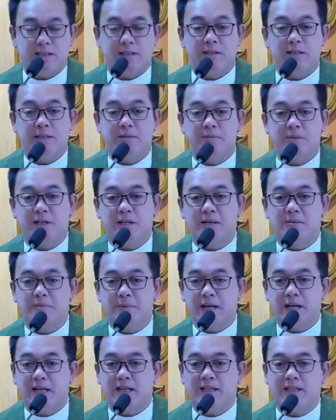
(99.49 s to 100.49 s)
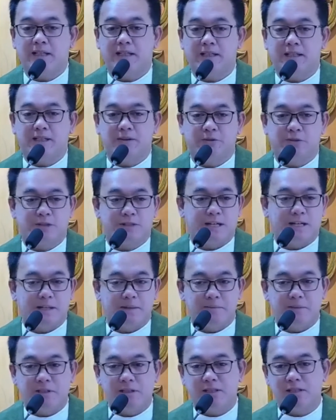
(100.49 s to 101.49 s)
sa mga pari kung
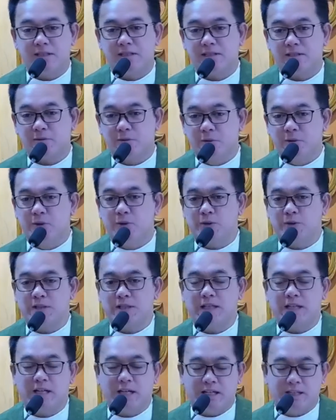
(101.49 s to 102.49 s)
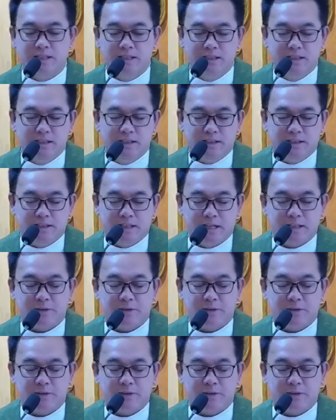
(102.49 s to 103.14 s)
saan mang sulok sila